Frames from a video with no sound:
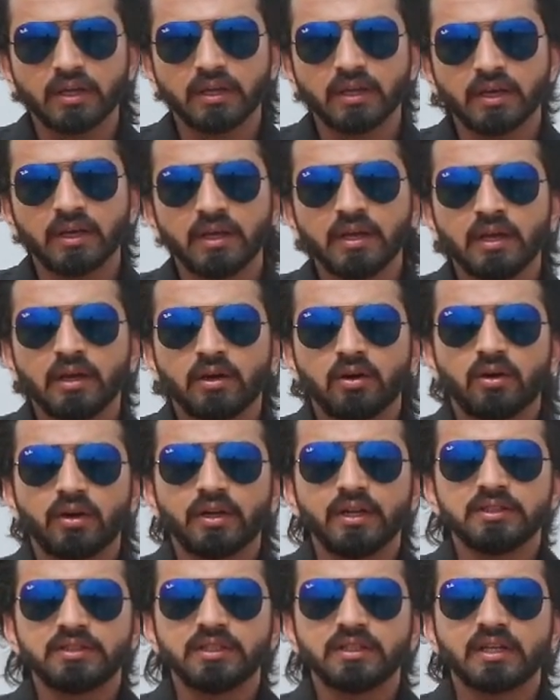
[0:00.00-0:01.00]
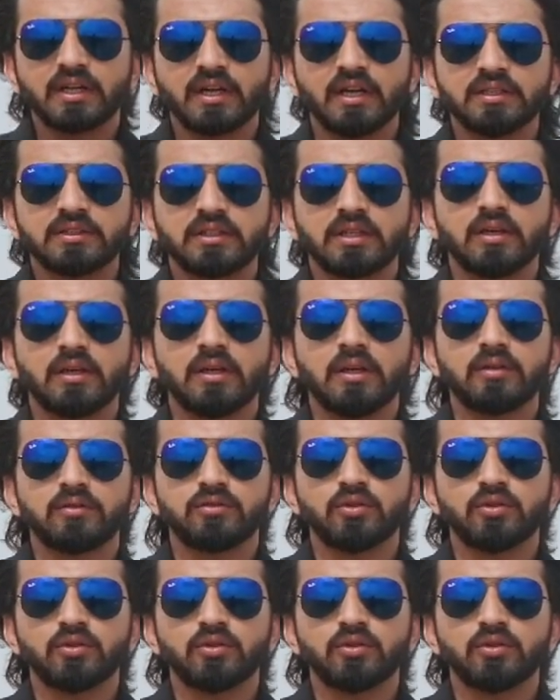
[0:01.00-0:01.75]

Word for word: गई है और इसी तरह इसकी